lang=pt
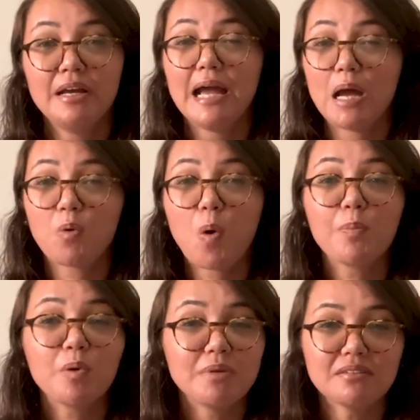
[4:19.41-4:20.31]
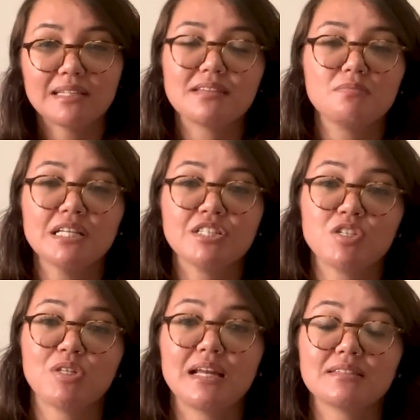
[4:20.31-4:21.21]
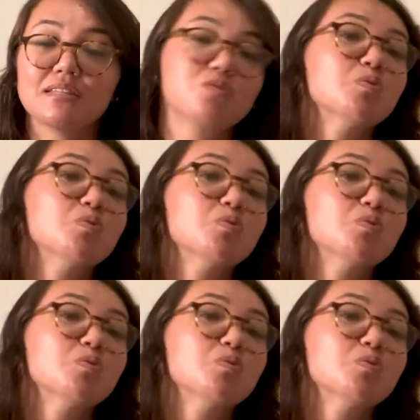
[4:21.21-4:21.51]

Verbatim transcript: É um compromisso das minas te ajudar nessas